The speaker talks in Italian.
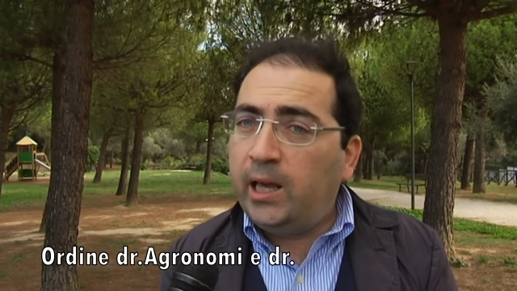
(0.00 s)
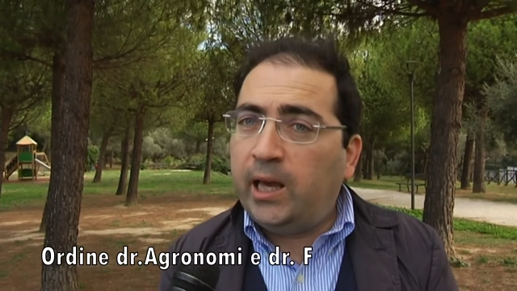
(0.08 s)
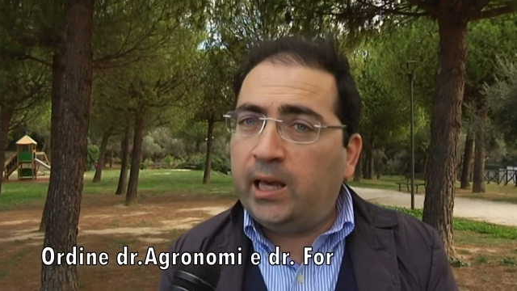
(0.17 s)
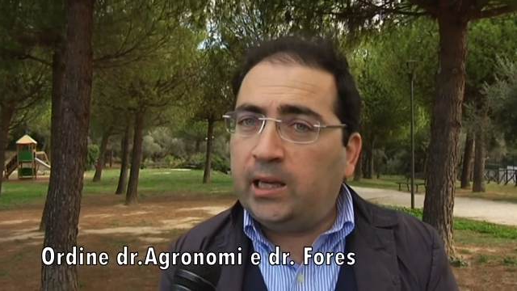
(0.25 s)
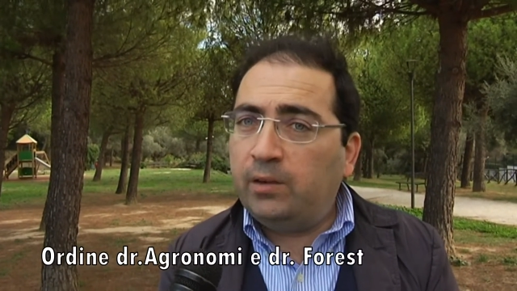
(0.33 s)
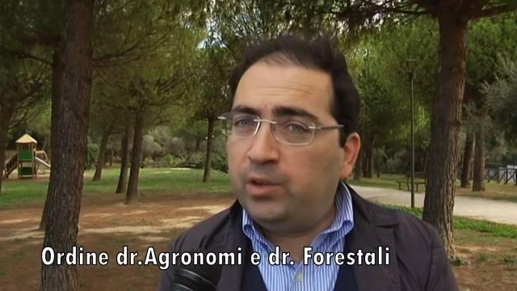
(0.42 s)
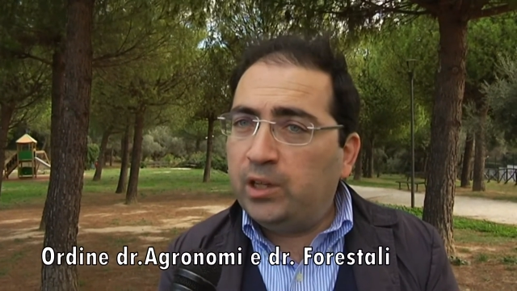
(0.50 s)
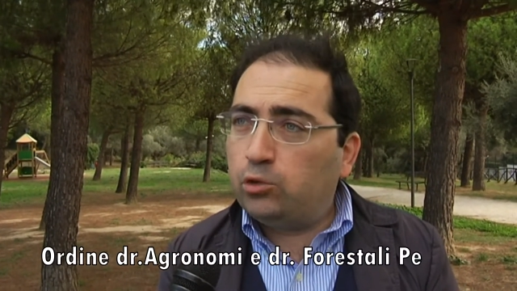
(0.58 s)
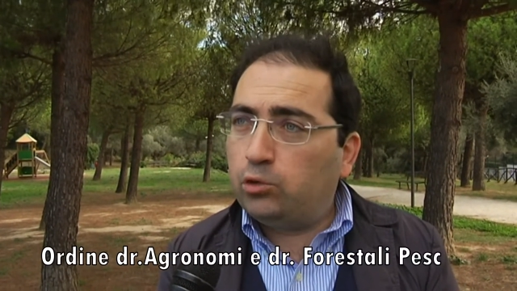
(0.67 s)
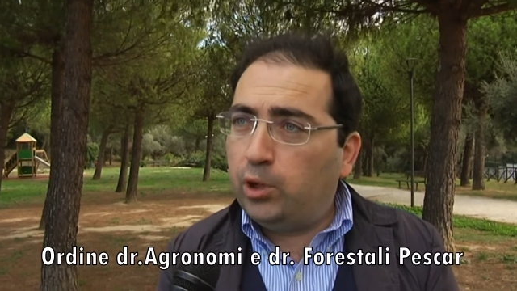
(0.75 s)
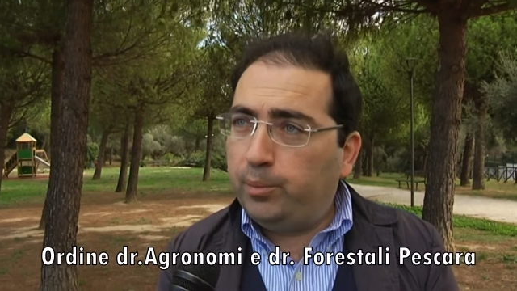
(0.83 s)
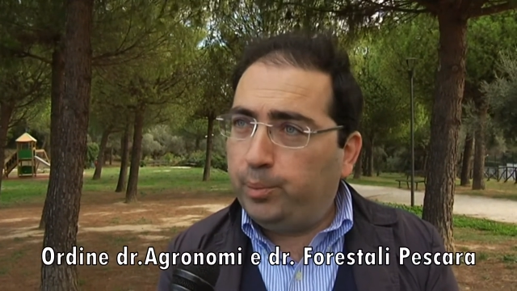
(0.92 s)
e che
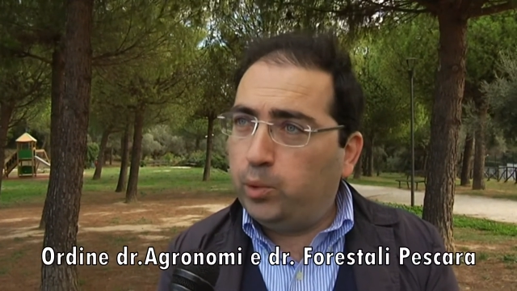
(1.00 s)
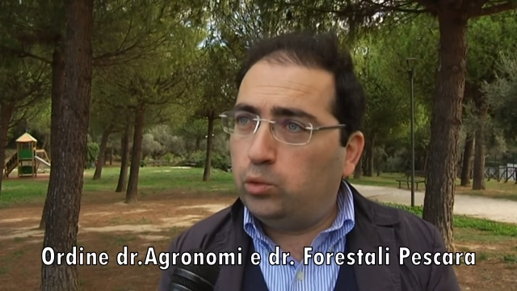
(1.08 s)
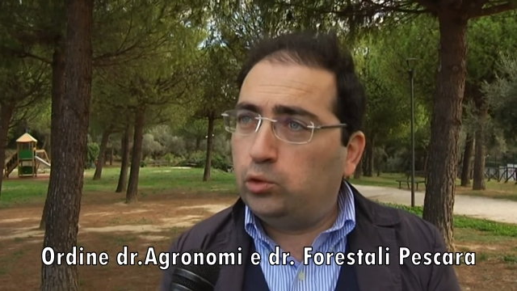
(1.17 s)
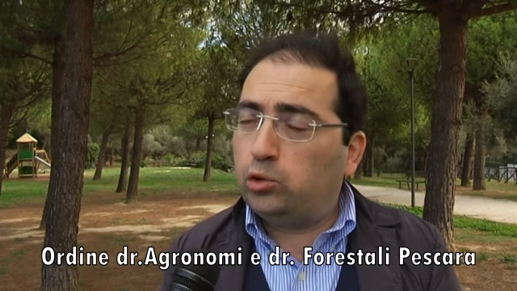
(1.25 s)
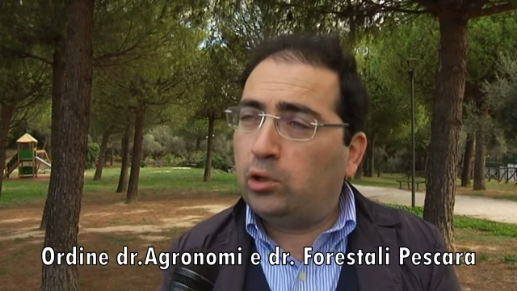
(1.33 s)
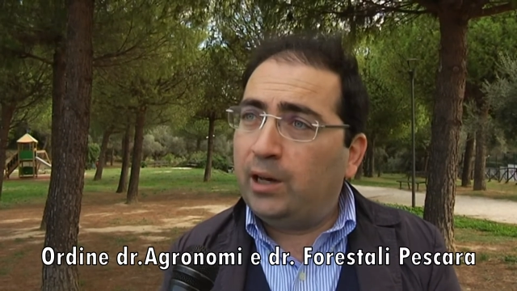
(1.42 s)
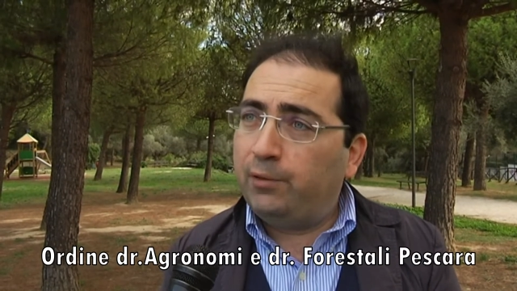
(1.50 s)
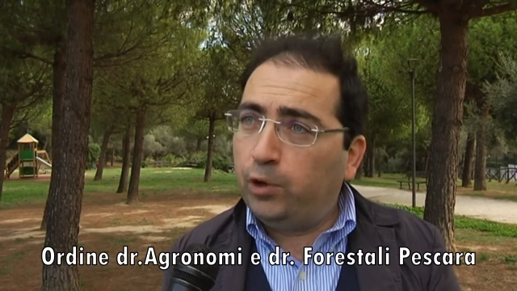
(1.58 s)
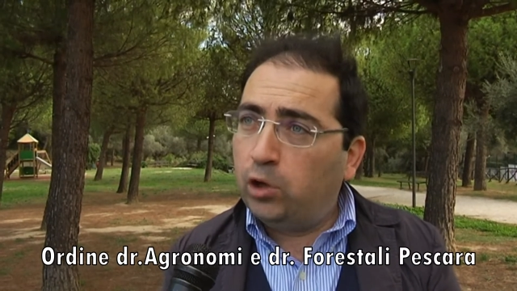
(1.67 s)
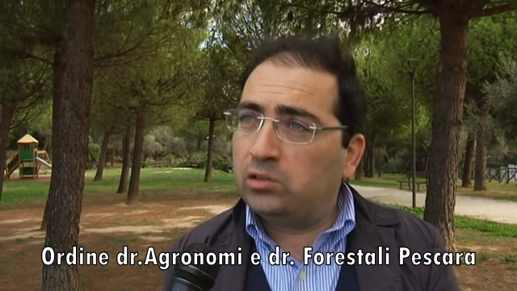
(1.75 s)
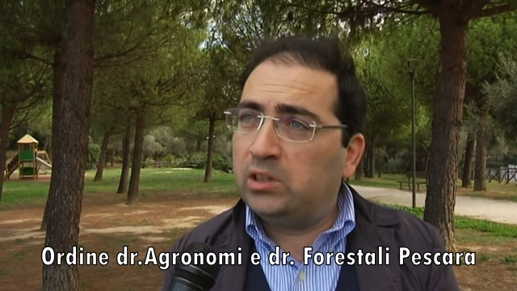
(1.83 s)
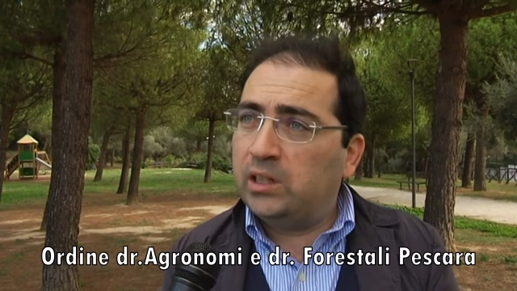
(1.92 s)
vedono appunto la
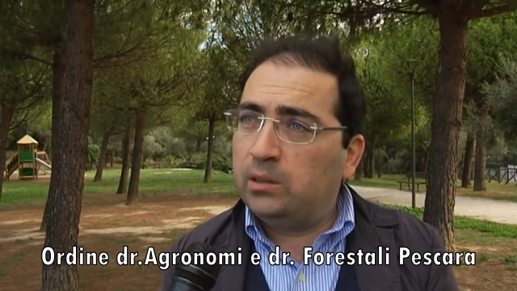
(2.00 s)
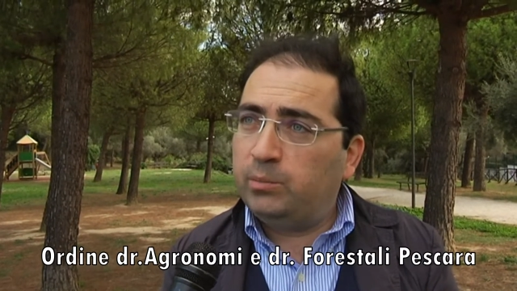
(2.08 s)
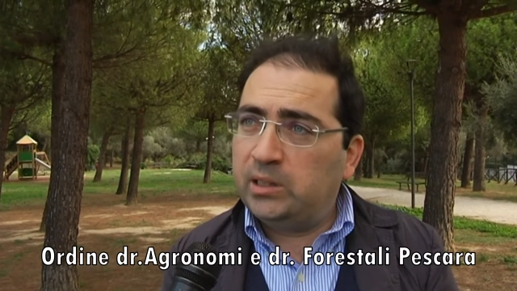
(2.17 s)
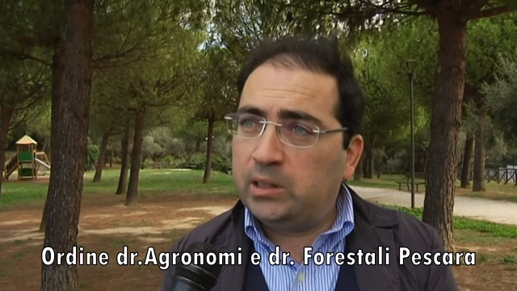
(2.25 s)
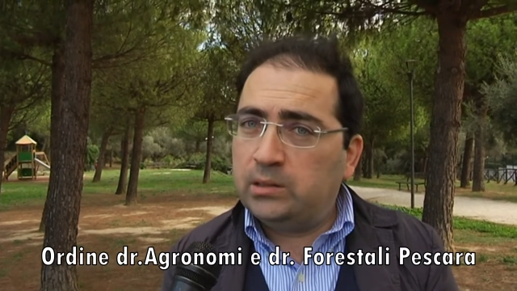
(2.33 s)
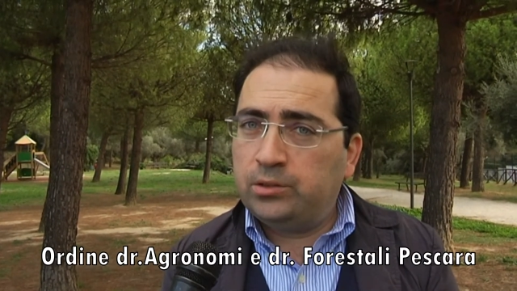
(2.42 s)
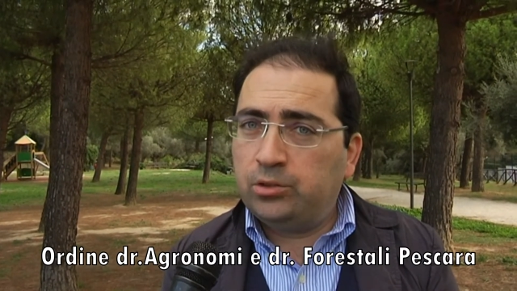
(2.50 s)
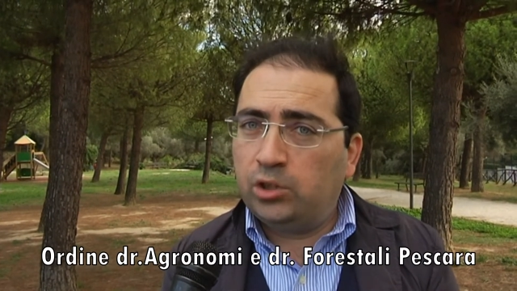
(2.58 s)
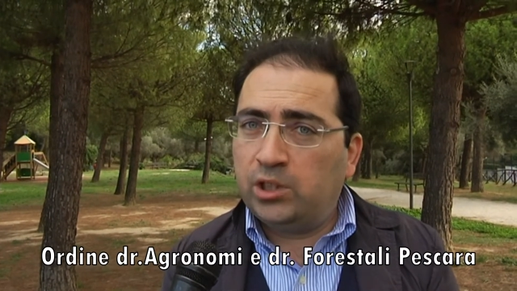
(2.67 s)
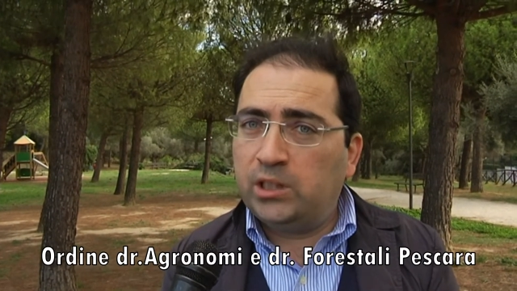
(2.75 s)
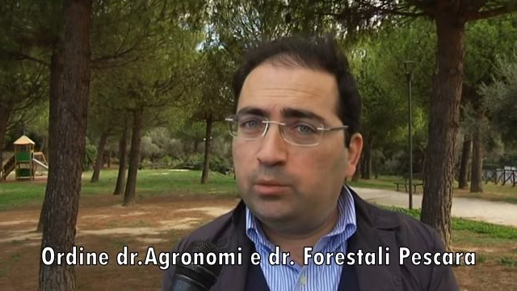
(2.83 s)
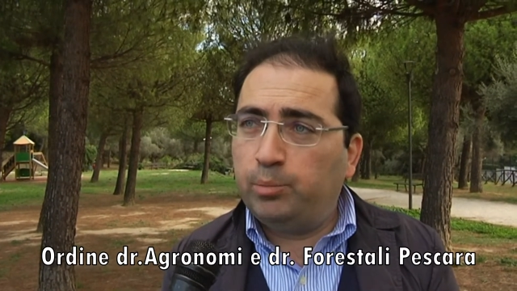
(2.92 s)
forte
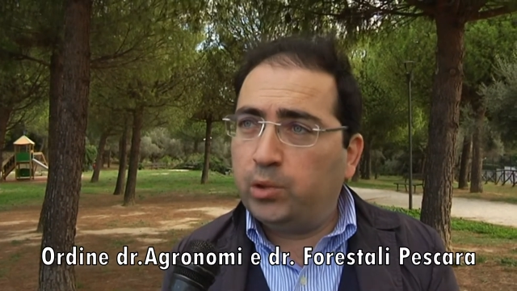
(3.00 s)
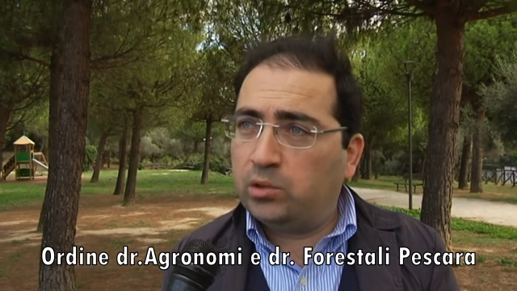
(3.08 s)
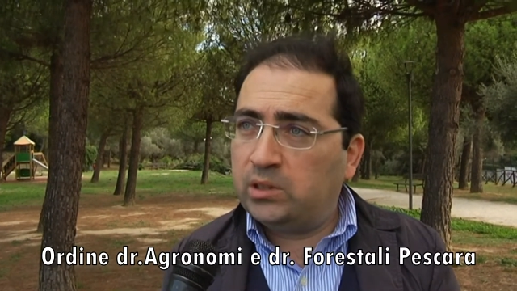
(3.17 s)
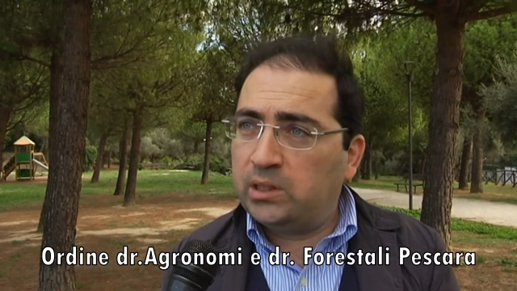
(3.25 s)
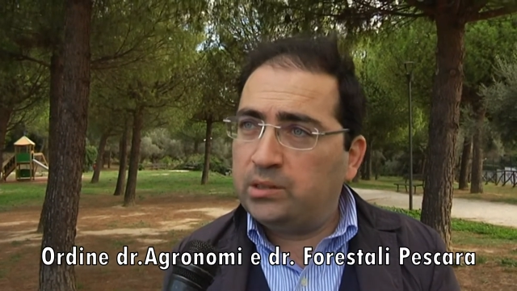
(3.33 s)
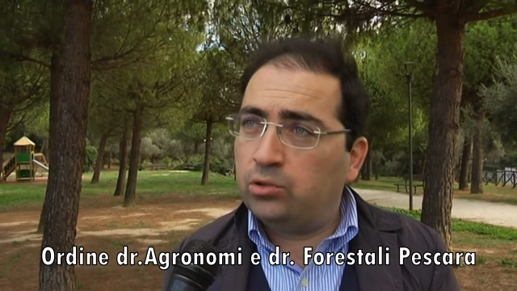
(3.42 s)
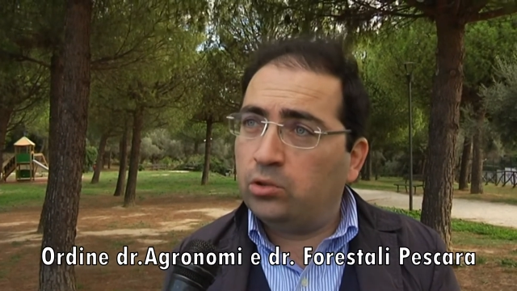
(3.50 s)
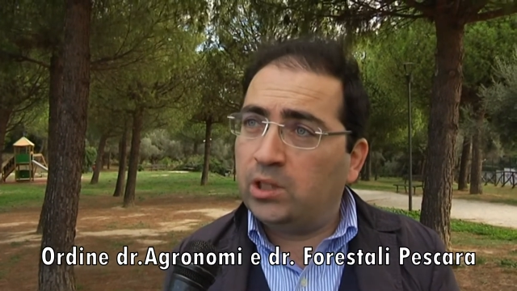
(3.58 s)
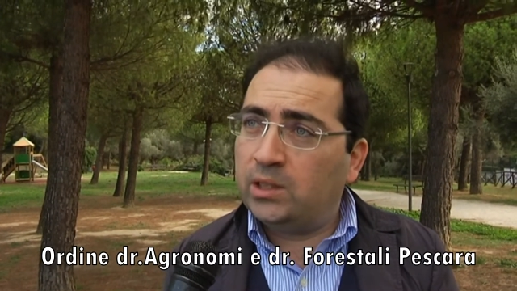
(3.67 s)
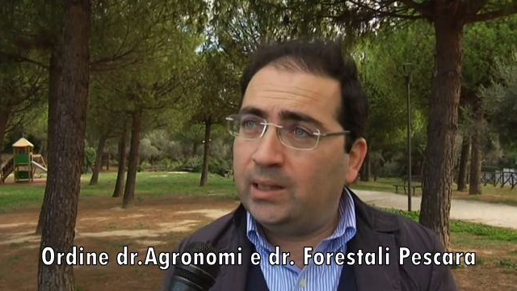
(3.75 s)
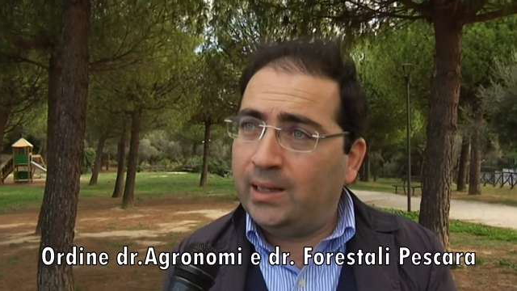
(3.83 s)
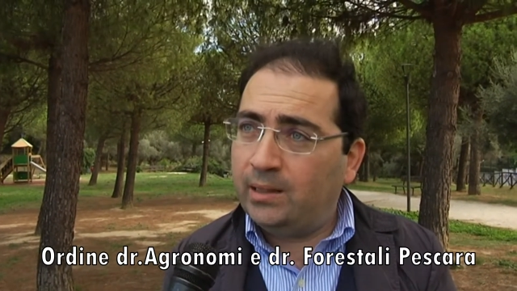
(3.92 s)
limitazione di
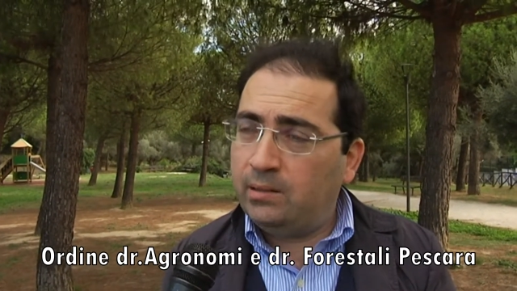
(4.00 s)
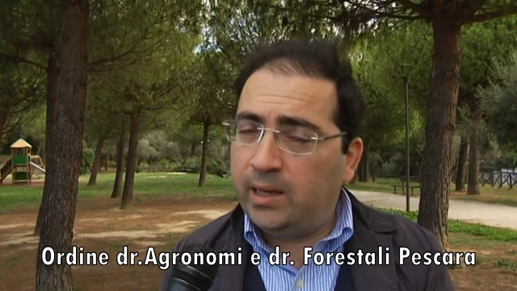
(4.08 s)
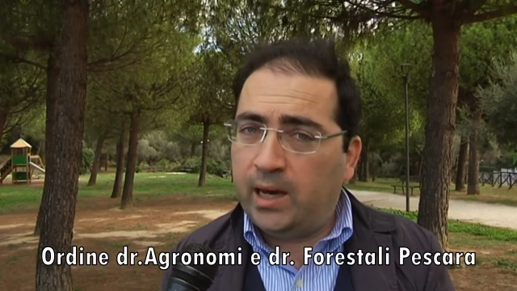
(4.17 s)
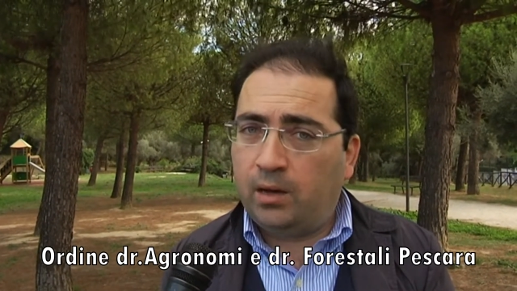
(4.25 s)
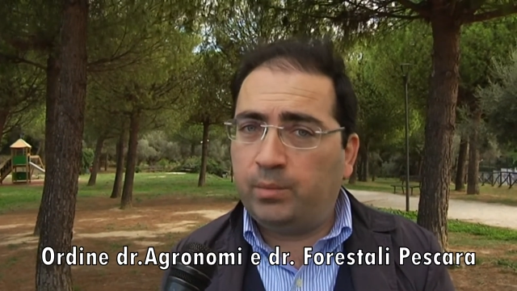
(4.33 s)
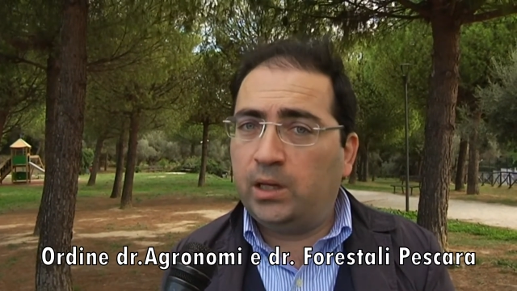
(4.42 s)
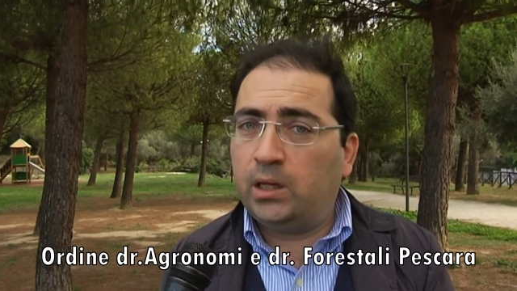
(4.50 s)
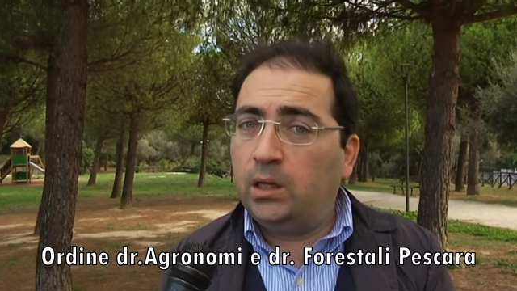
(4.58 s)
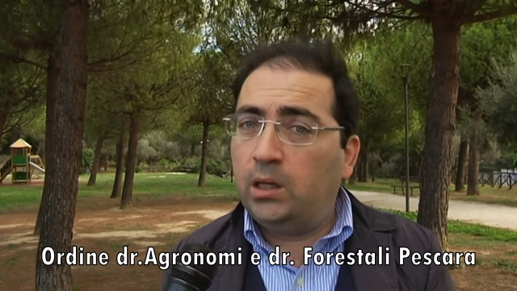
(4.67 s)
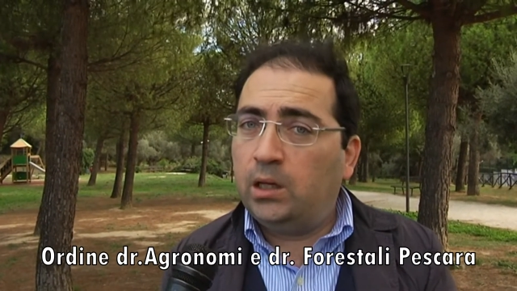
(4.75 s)
importazione di legname